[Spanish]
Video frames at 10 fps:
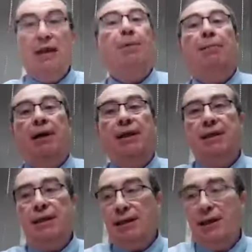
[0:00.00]
que
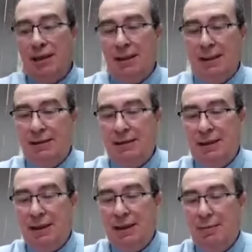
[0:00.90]
permanecía cerrada
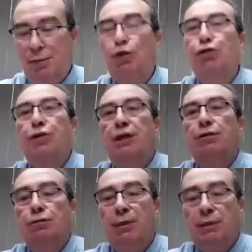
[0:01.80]
desde
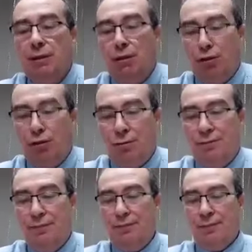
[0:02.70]
1822